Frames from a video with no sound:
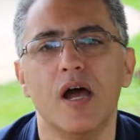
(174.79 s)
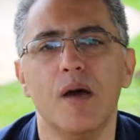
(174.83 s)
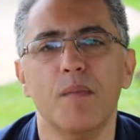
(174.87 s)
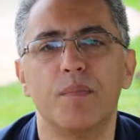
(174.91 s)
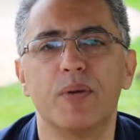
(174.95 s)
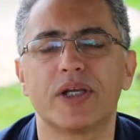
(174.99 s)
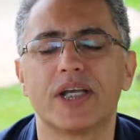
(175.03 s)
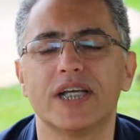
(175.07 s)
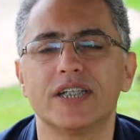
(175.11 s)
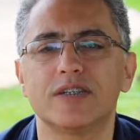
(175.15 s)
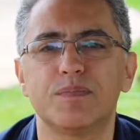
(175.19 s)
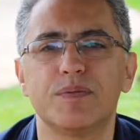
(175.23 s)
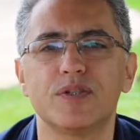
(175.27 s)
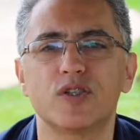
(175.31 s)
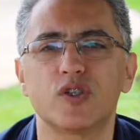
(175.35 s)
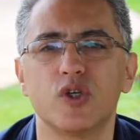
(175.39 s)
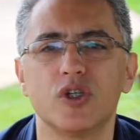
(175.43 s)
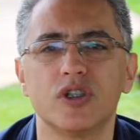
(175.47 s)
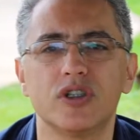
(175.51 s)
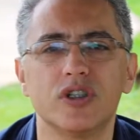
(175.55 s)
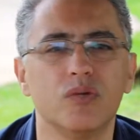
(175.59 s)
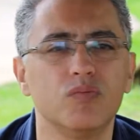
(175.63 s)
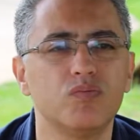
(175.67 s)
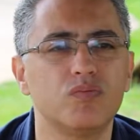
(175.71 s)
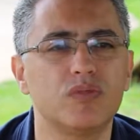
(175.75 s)
porque as
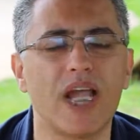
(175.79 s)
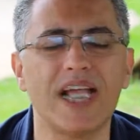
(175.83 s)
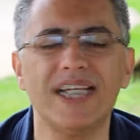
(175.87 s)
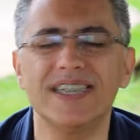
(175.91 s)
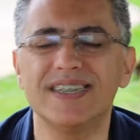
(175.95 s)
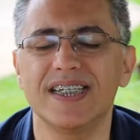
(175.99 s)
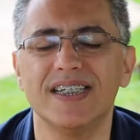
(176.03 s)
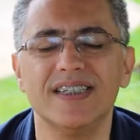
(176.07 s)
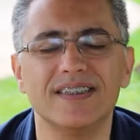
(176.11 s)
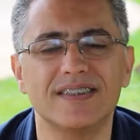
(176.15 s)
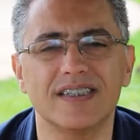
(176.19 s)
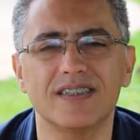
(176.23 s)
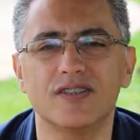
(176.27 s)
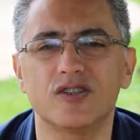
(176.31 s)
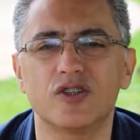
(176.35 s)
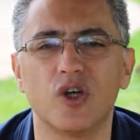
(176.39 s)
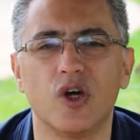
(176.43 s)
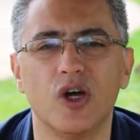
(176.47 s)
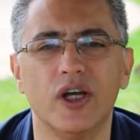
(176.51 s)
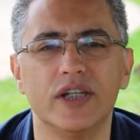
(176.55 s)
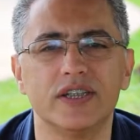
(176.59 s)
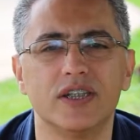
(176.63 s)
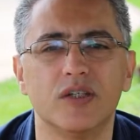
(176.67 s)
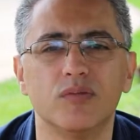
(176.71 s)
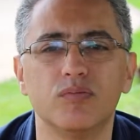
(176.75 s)
pessoas não têm
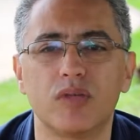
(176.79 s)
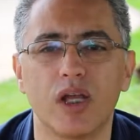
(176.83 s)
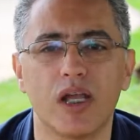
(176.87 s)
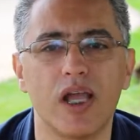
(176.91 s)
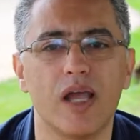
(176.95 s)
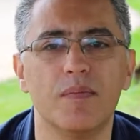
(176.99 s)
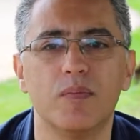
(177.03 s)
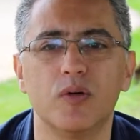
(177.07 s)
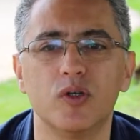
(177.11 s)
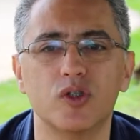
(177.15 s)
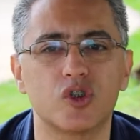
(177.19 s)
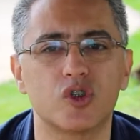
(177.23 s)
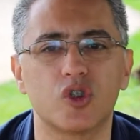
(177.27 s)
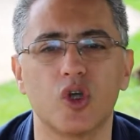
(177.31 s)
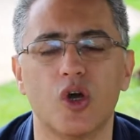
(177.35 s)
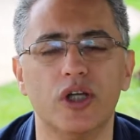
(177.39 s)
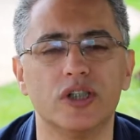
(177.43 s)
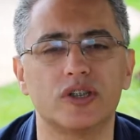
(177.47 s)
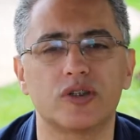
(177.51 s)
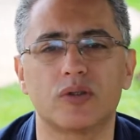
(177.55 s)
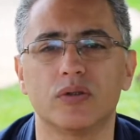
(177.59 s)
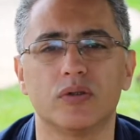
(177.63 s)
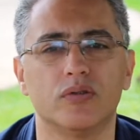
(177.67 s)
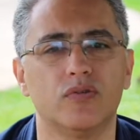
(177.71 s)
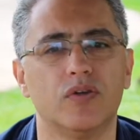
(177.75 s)
sensações, não têm
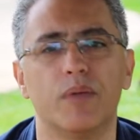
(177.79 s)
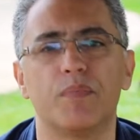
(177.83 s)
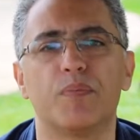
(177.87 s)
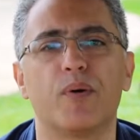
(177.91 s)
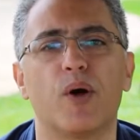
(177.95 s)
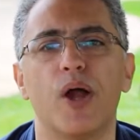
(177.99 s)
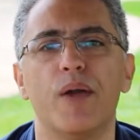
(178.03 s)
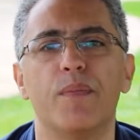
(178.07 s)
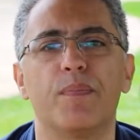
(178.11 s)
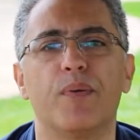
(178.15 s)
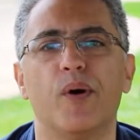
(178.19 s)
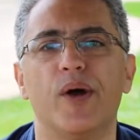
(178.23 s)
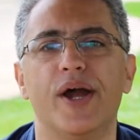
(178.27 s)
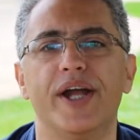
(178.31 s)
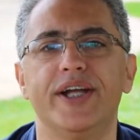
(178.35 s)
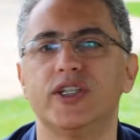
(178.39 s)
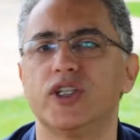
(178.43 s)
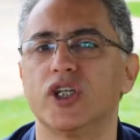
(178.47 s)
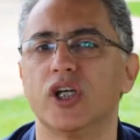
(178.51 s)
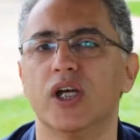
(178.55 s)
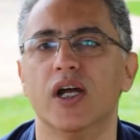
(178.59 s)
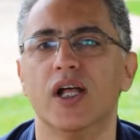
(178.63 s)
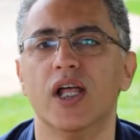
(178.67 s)
emoções quando vê PowerPoint.